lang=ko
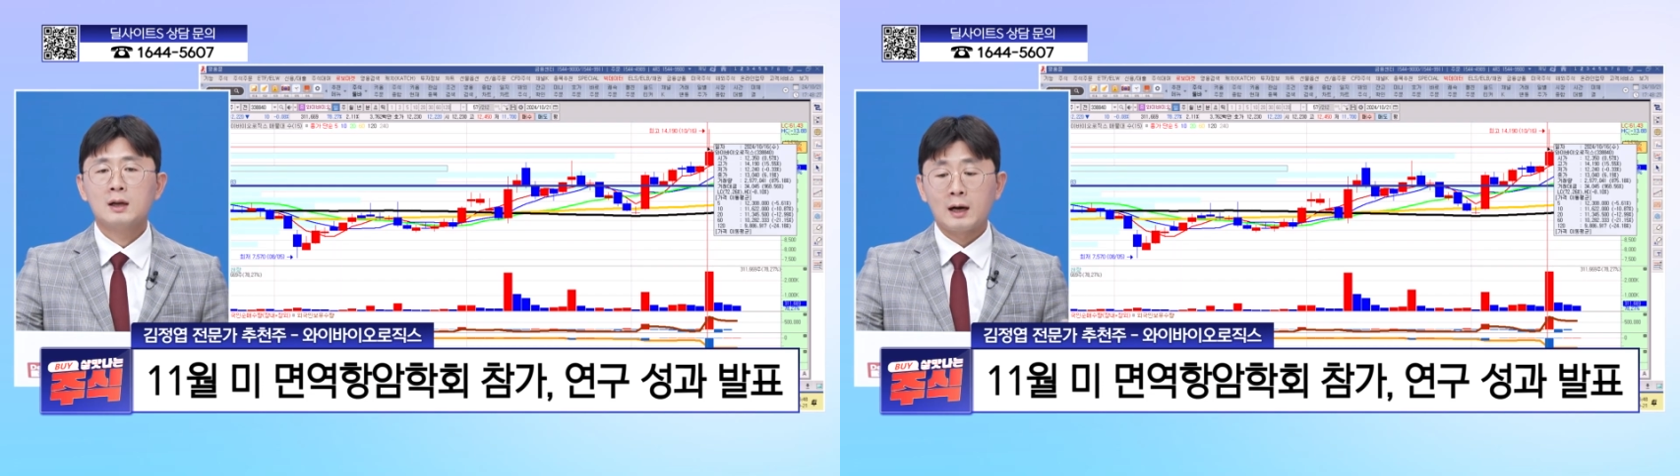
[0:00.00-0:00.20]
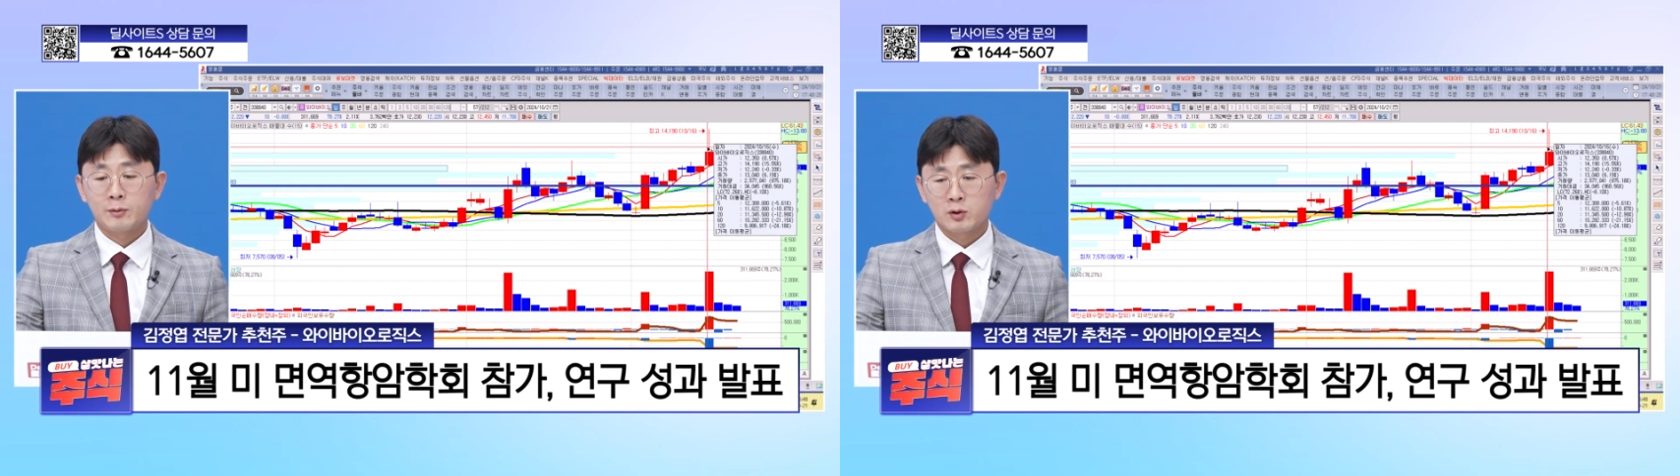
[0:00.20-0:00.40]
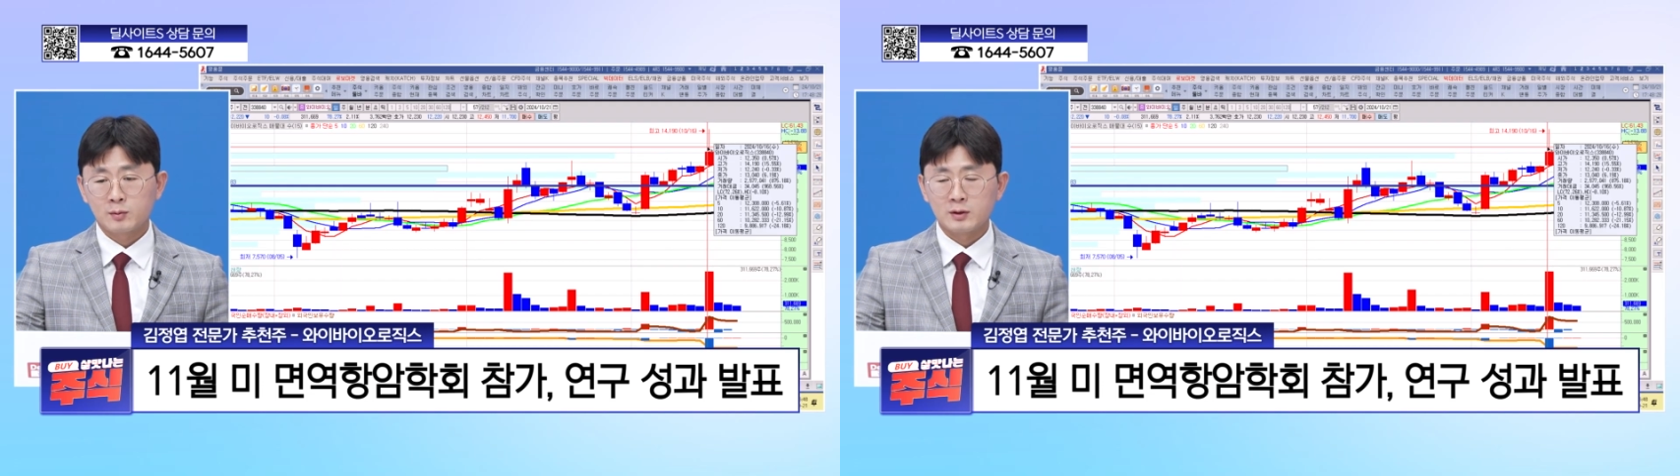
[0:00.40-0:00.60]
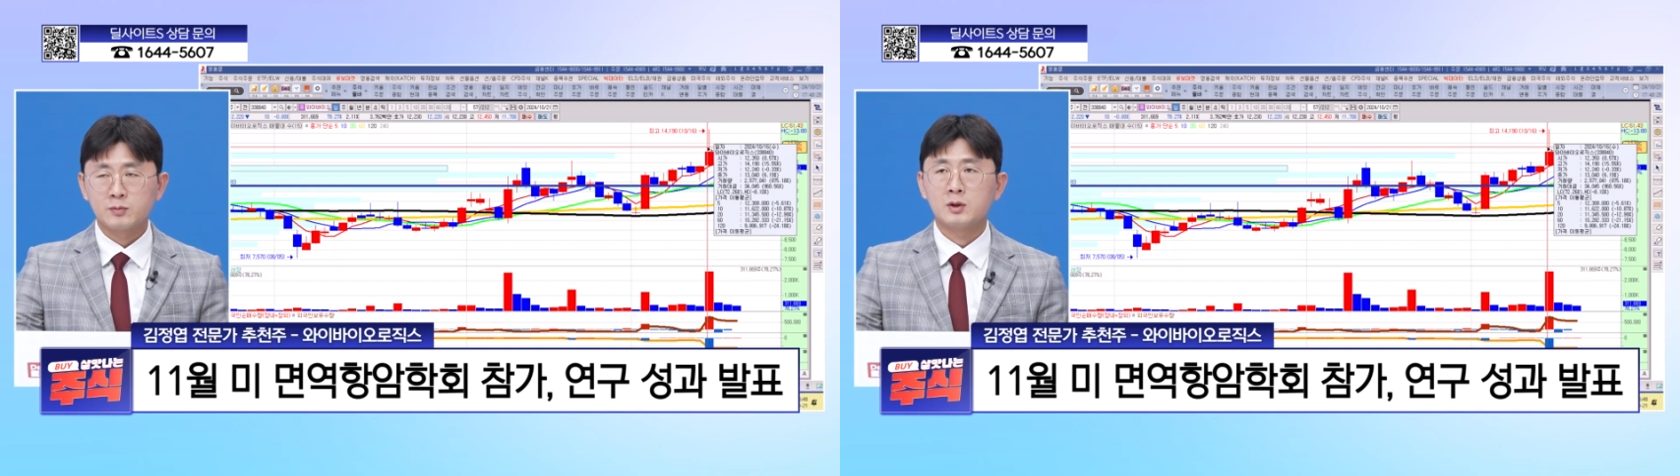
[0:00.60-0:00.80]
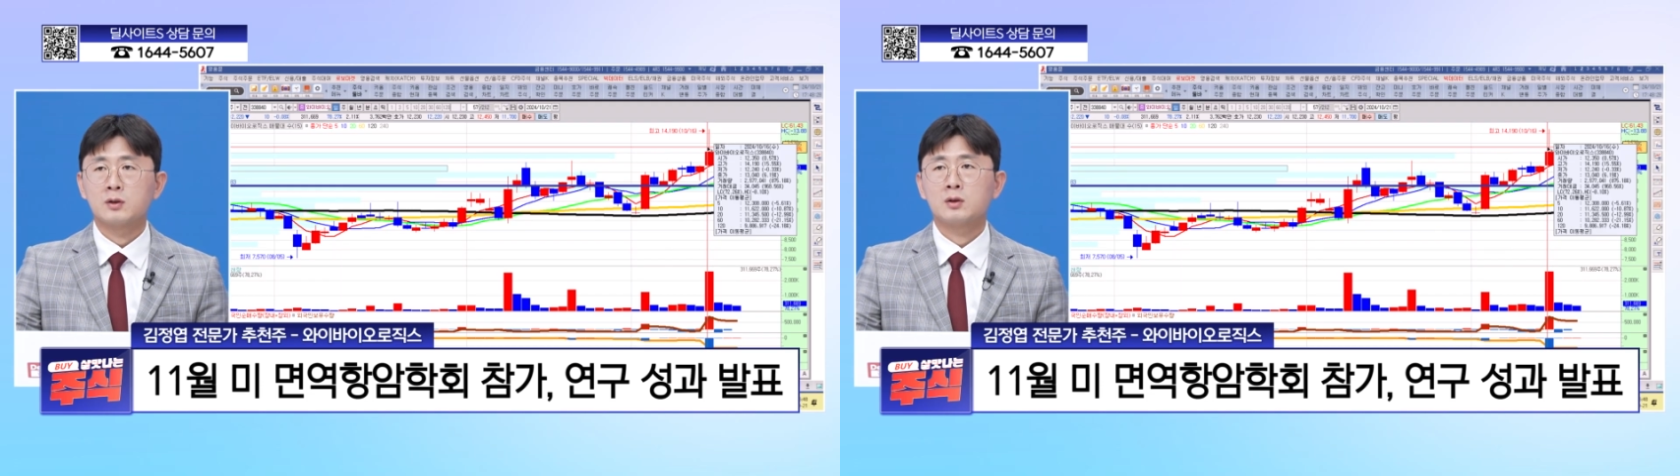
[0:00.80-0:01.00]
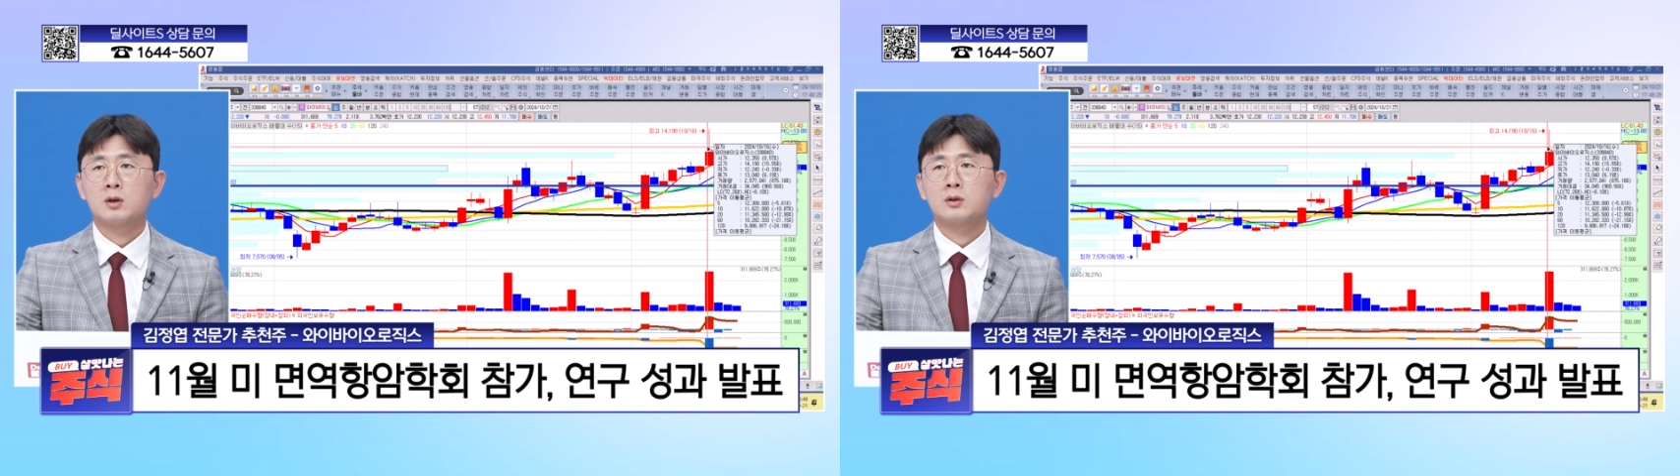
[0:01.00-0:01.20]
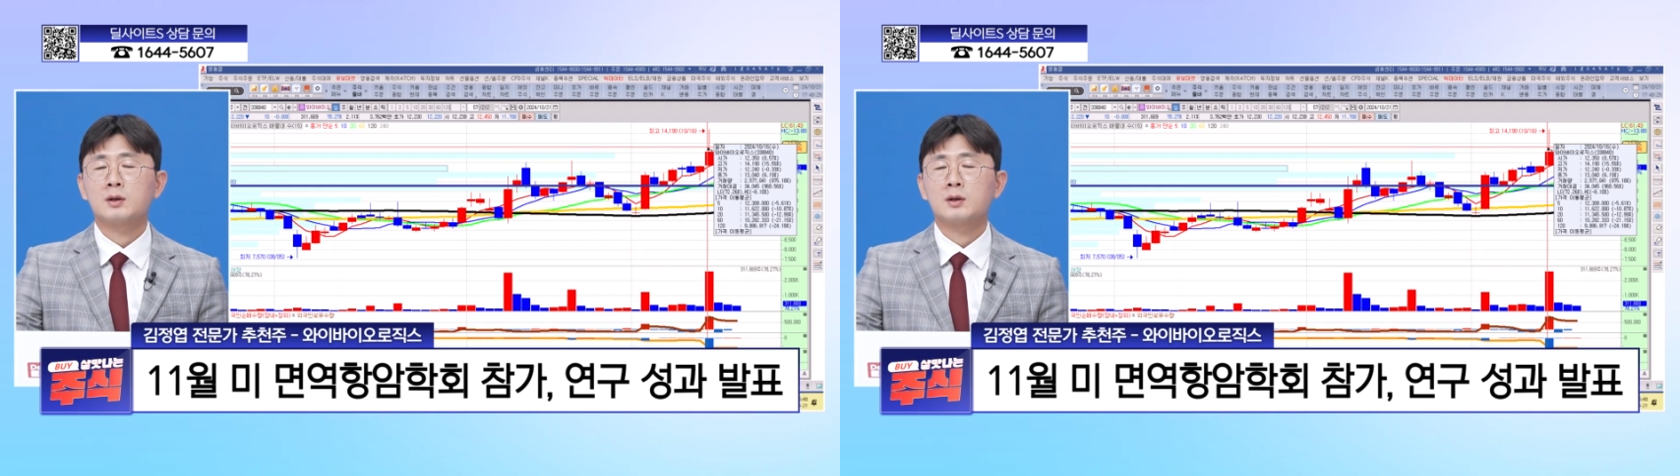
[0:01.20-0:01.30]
앞서서 말씀드렸던